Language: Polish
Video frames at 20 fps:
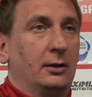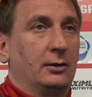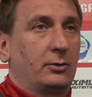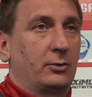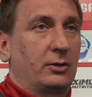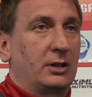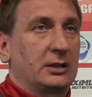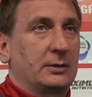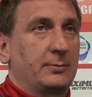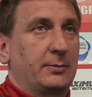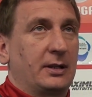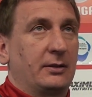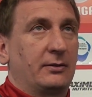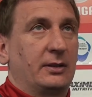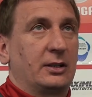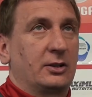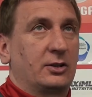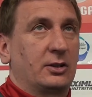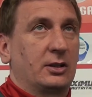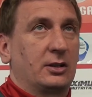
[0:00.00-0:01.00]
Druga
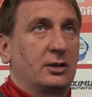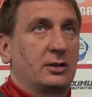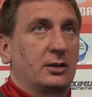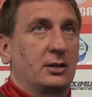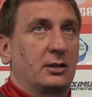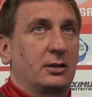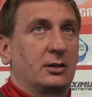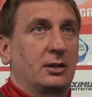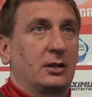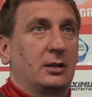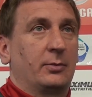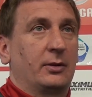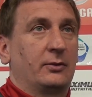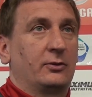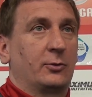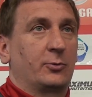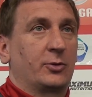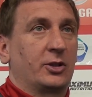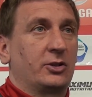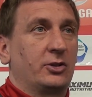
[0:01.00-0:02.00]
sprawa, że, że, że na
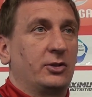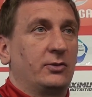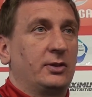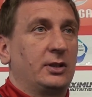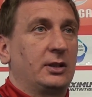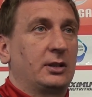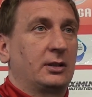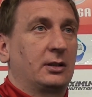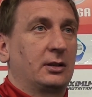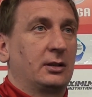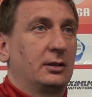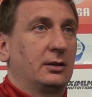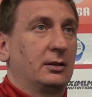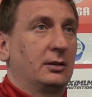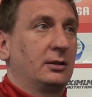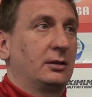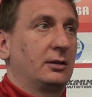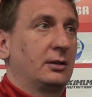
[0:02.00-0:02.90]
pewno przeciwnik y,